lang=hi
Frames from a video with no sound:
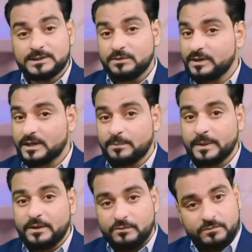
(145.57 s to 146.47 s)
अचीव नहीं
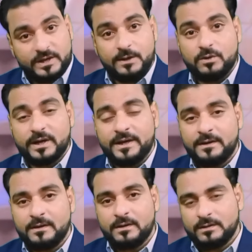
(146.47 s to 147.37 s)
कर पाए फेल हो
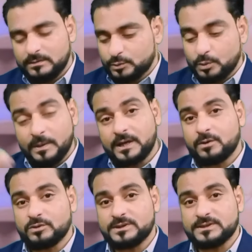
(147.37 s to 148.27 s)
गए
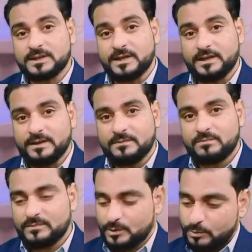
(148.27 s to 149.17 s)
दोबारा कोशिश करेंगे
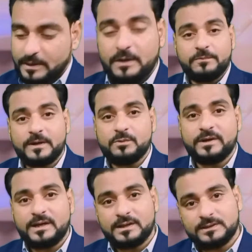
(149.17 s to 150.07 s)
दोबारा फेल
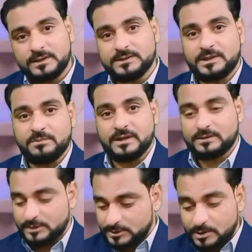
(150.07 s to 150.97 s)
हुए तीसरी
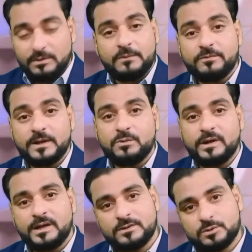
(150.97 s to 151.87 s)
बार तीसरी बार फेल
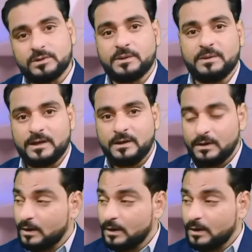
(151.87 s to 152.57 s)
हुए चौथी बार